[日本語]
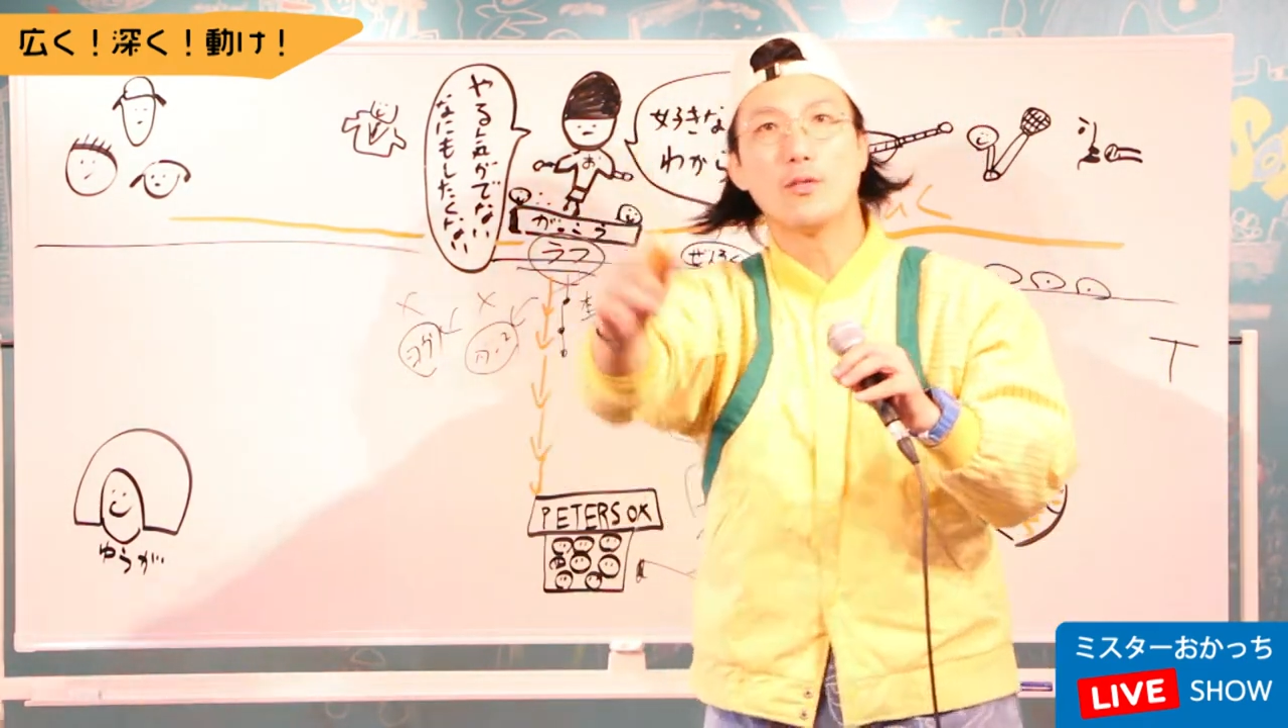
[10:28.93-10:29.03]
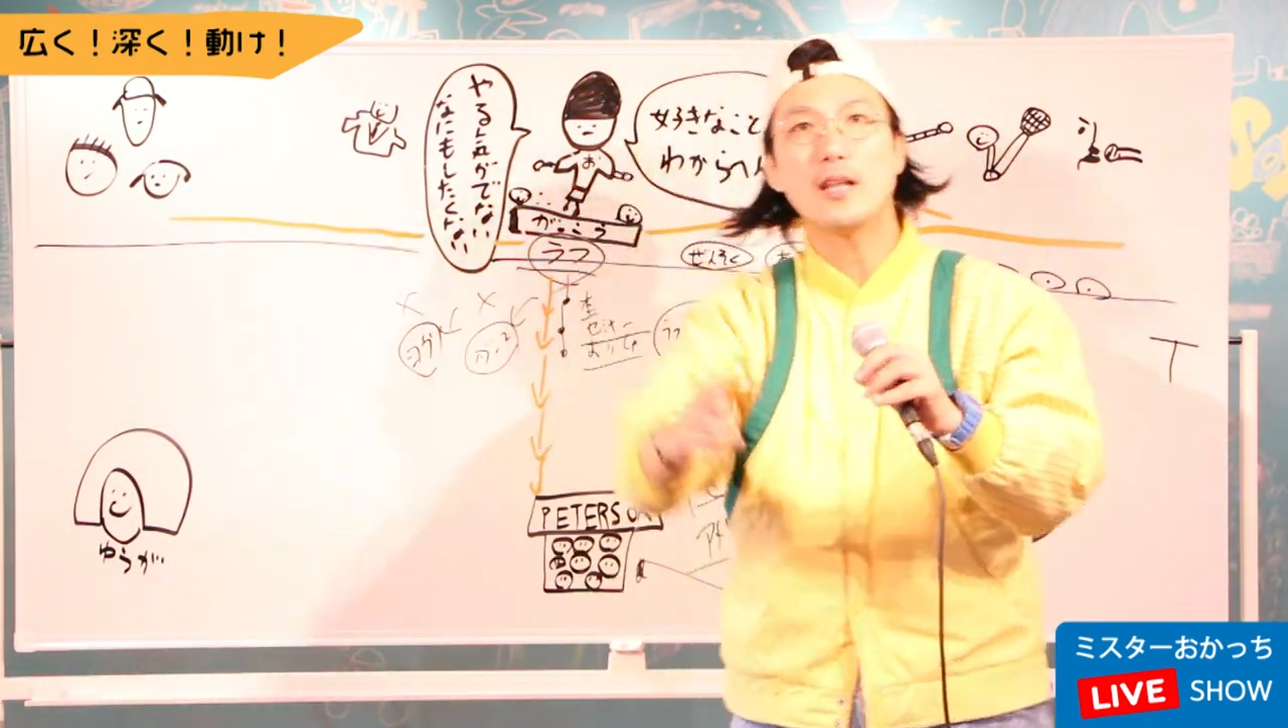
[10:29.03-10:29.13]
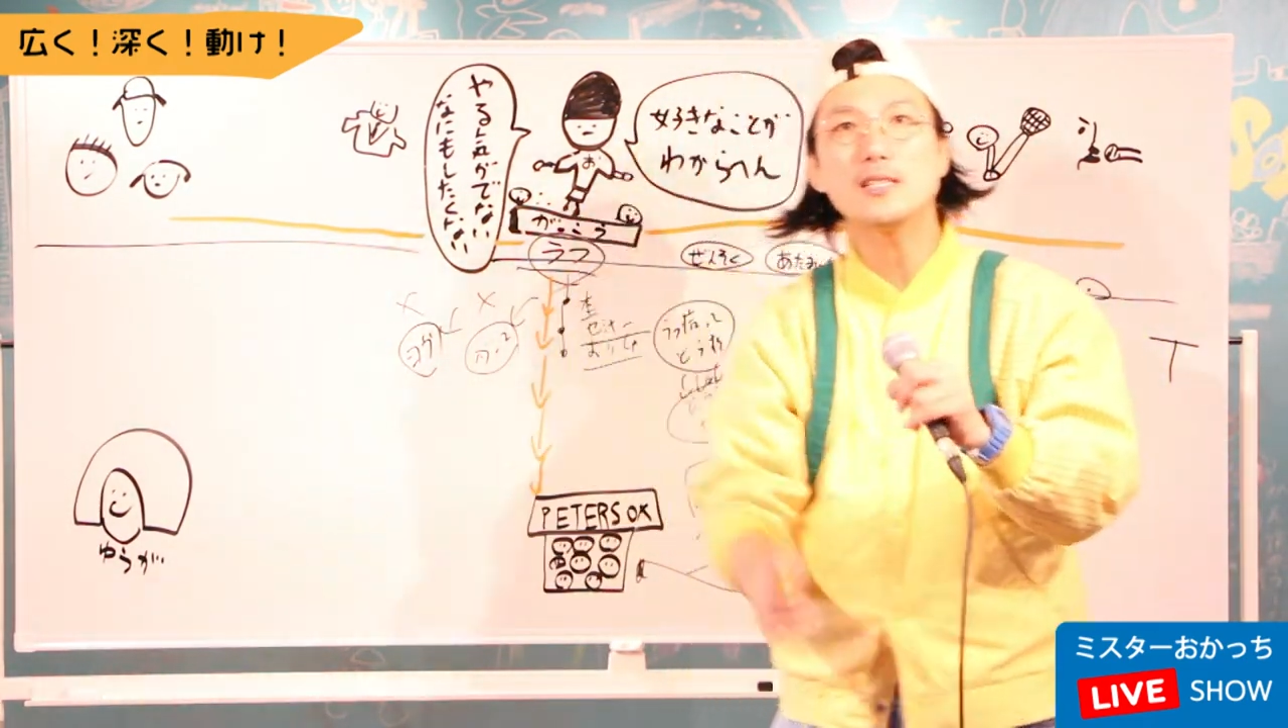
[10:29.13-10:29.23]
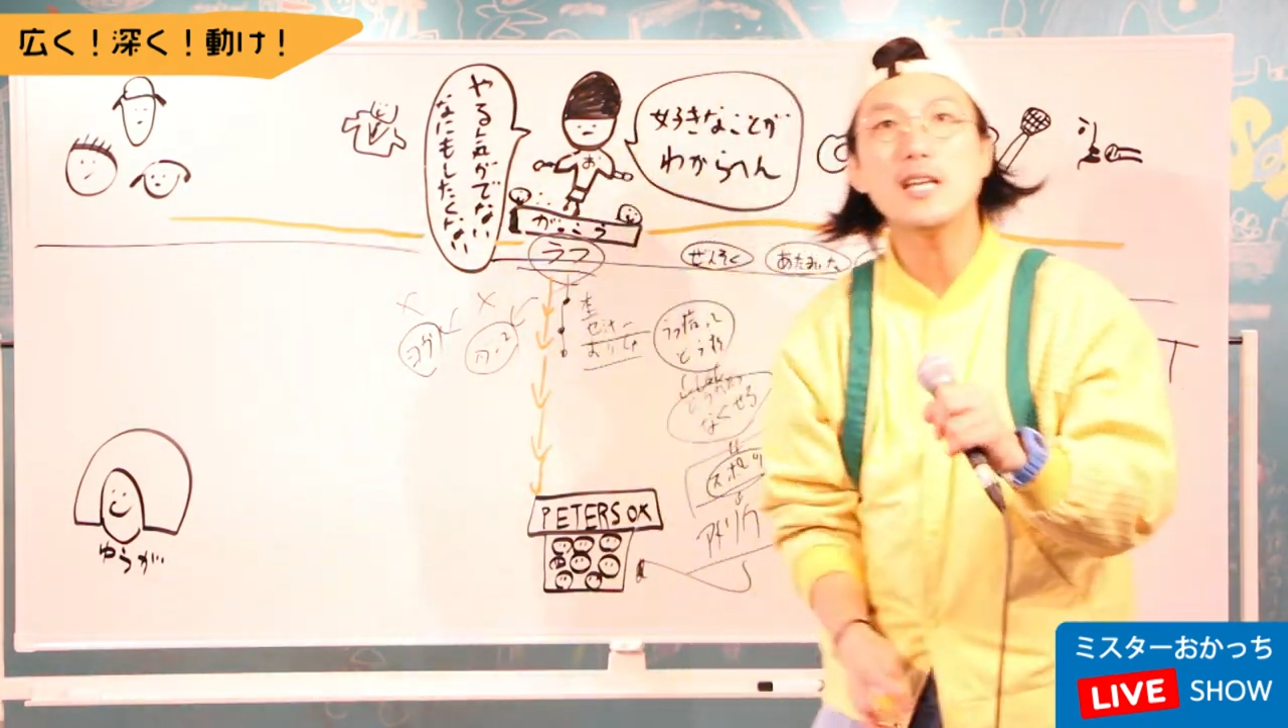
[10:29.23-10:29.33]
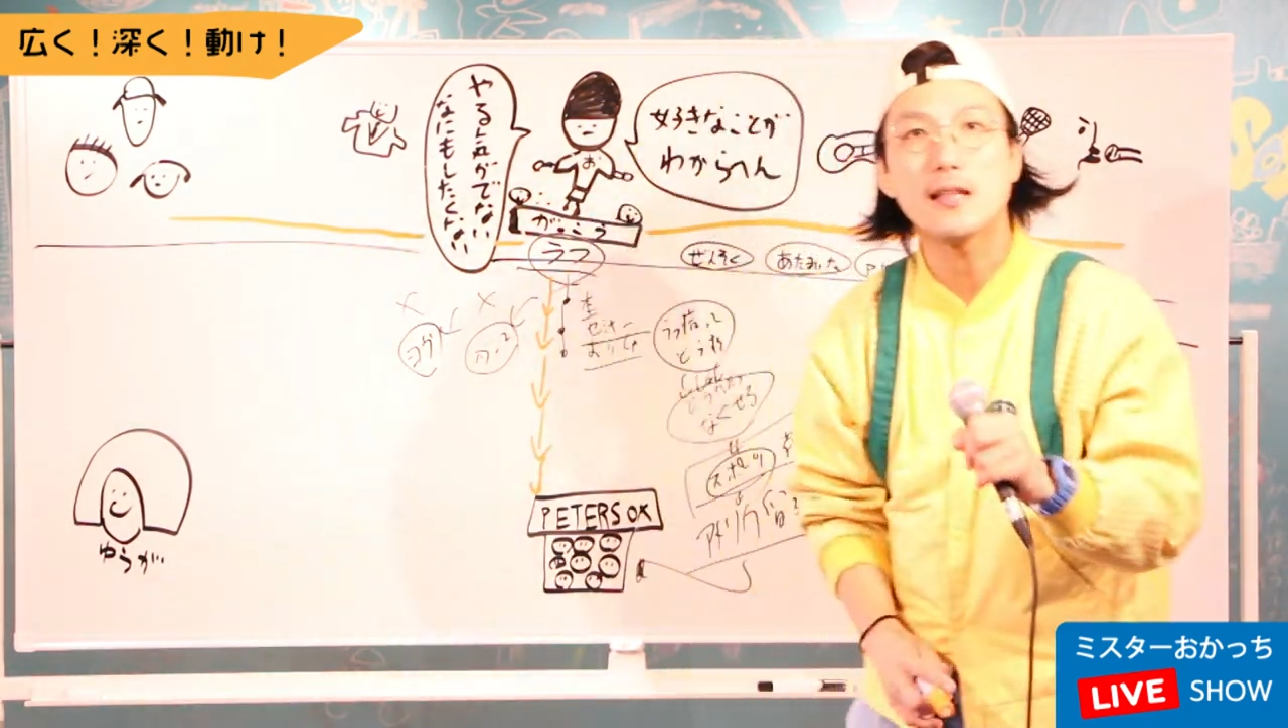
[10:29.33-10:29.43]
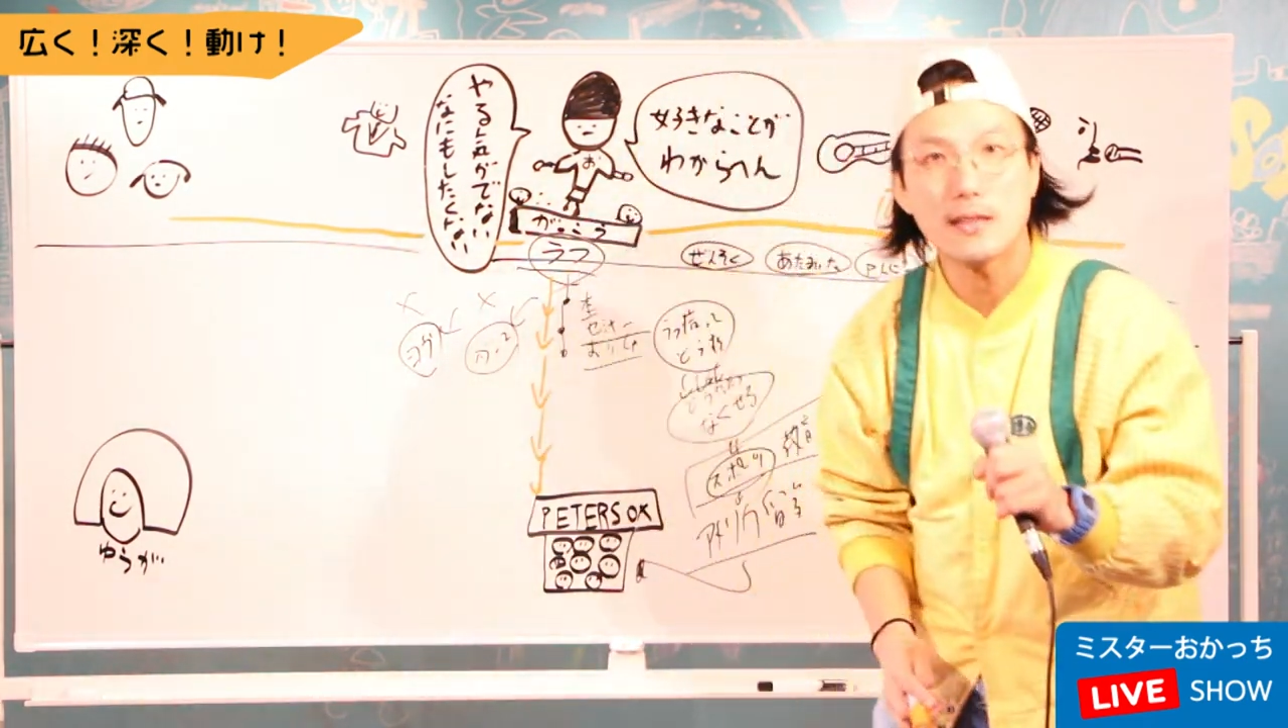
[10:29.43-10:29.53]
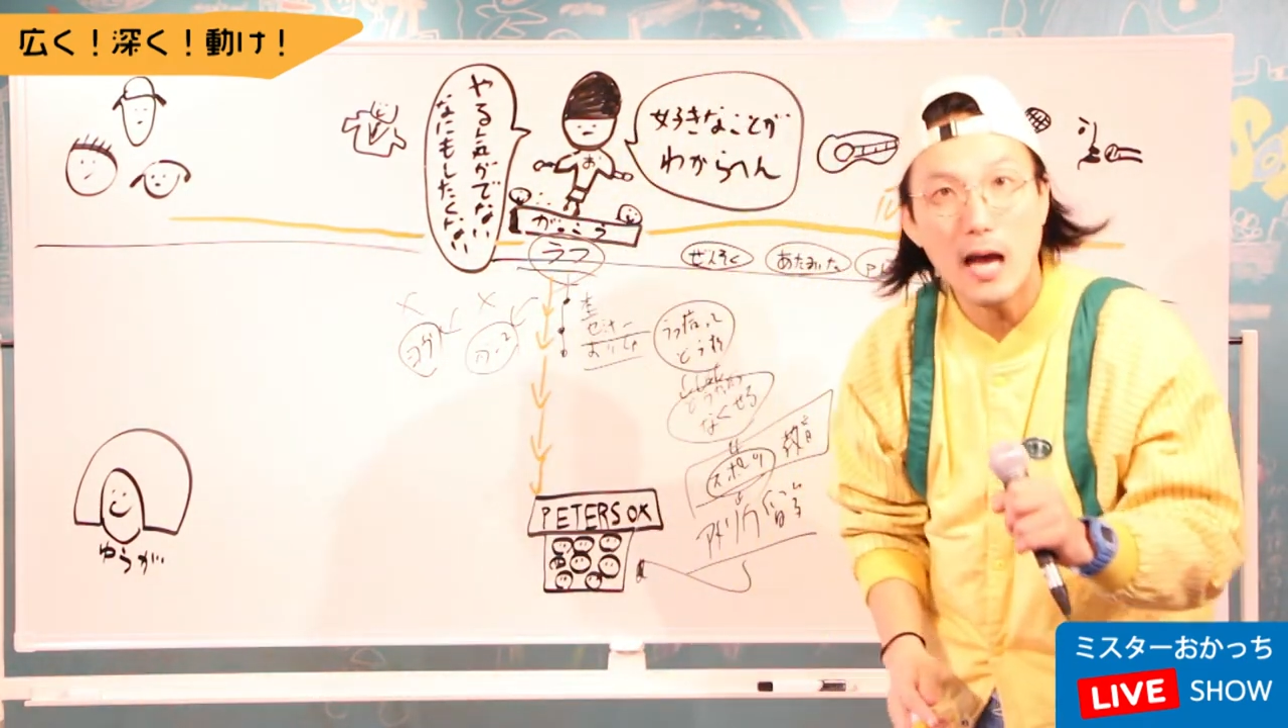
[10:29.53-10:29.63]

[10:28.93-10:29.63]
同じやっ